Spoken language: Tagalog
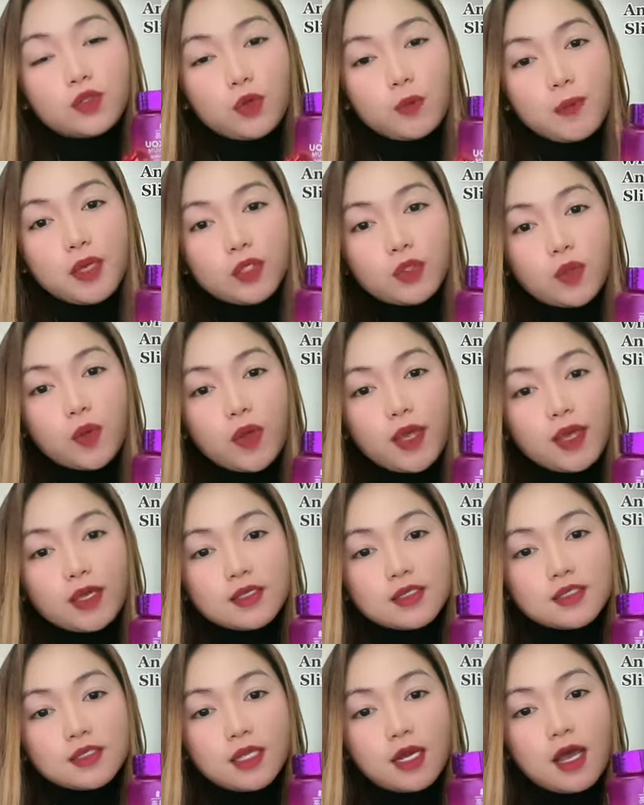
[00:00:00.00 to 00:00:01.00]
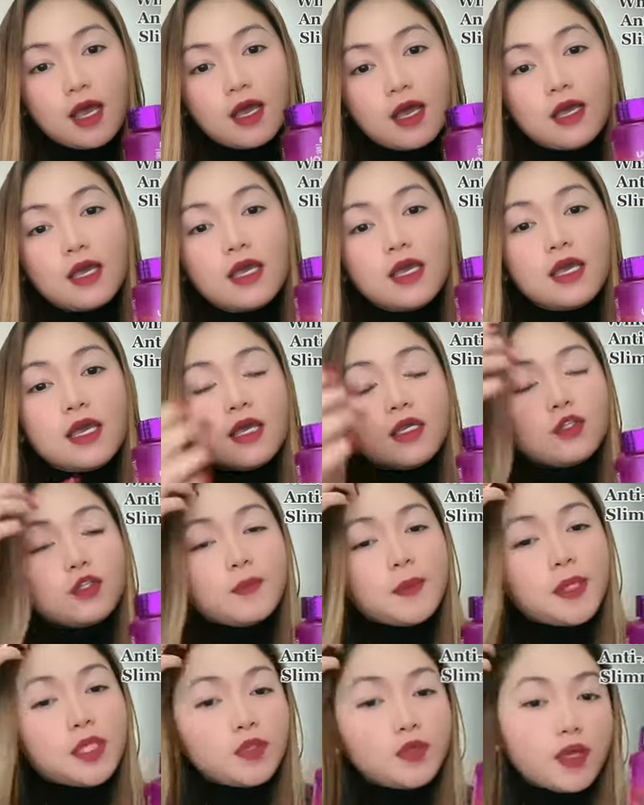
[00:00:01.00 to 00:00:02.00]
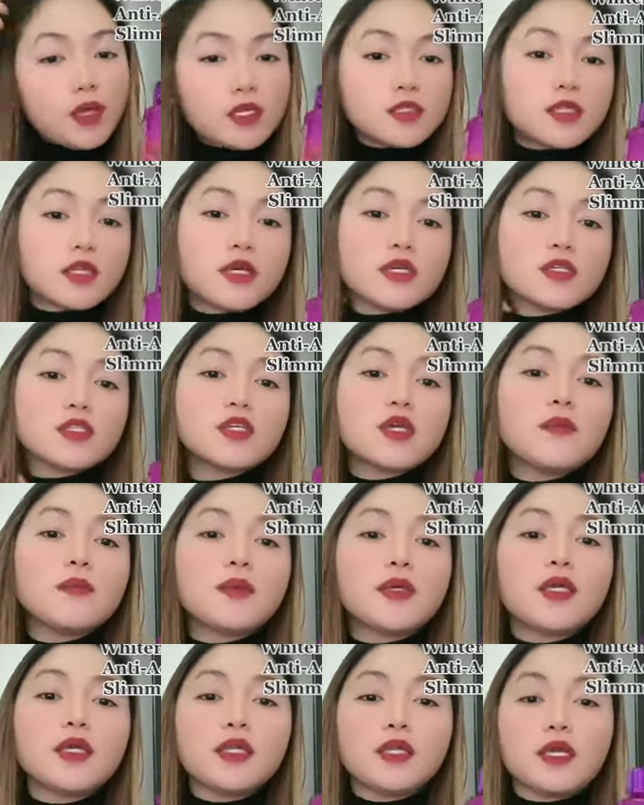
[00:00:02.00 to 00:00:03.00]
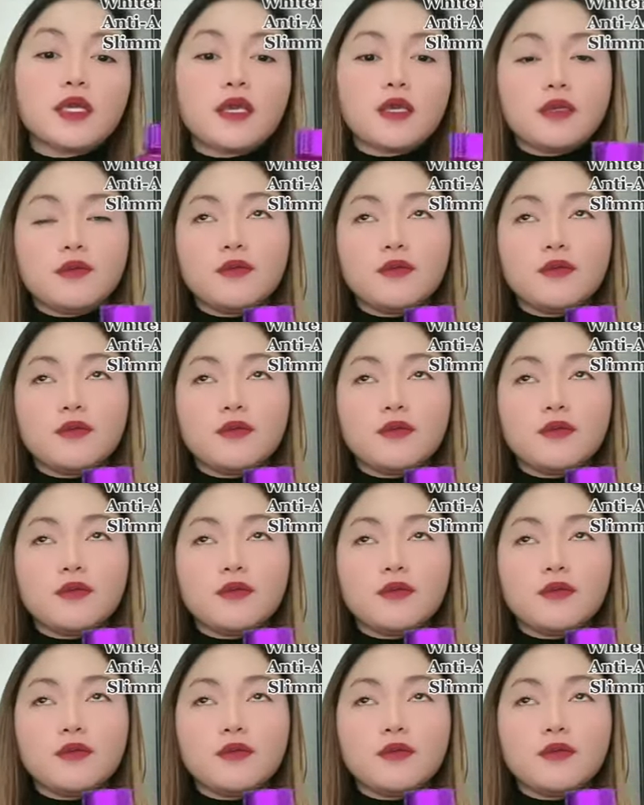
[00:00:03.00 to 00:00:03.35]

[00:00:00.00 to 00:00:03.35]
tomato extract. Tomato extract, syempre, yan ay